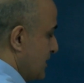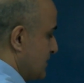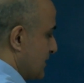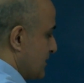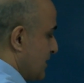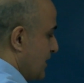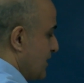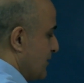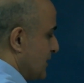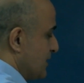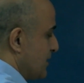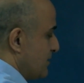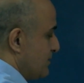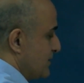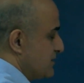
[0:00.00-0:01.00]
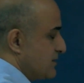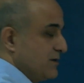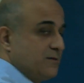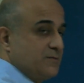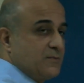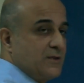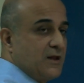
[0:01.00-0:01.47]
ya da kayma
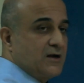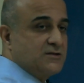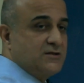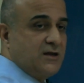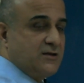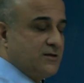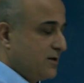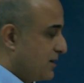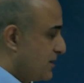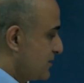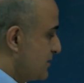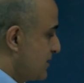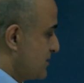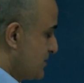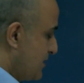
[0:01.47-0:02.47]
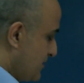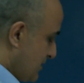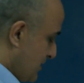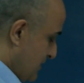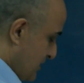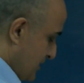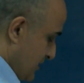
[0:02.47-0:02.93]
gerilmesi dersek arkadaşlar
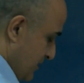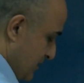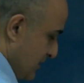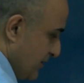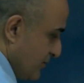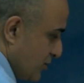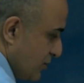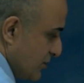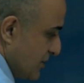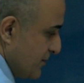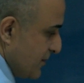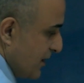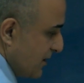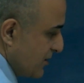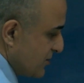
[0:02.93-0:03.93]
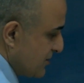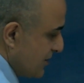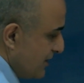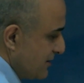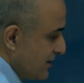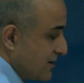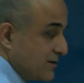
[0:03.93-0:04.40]
Newton tipi
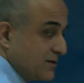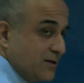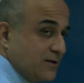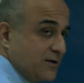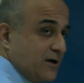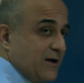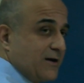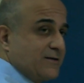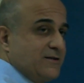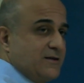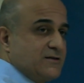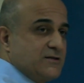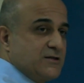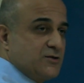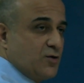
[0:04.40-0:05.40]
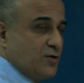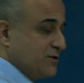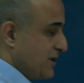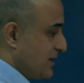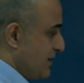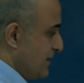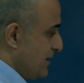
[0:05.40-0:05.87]
akışkanların karakteristik
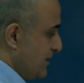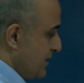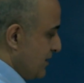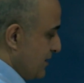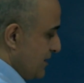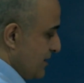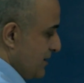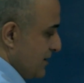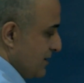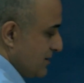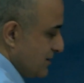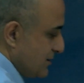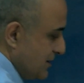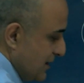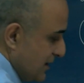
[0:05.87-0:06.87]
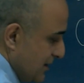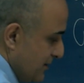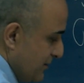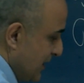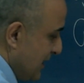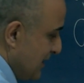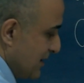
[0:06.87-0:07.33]
özelliği
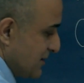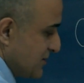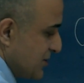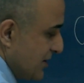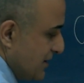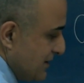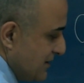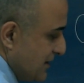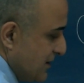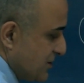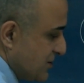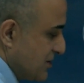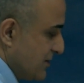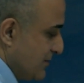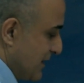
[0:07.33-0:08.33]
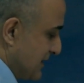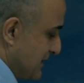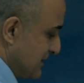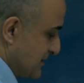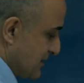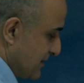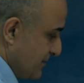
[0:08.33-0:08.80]
gerilme ile şekil değiştirme
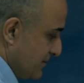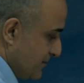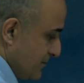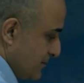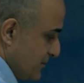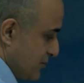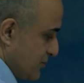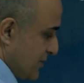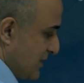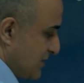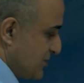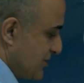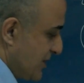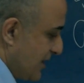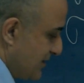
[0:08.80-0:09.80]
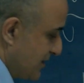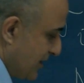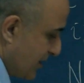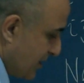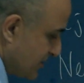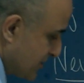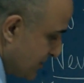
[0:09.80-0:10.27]
hızı şuna
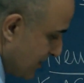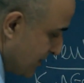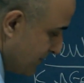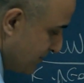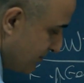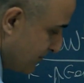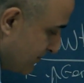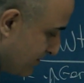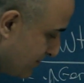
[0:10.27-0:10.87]
ŞDH diyelim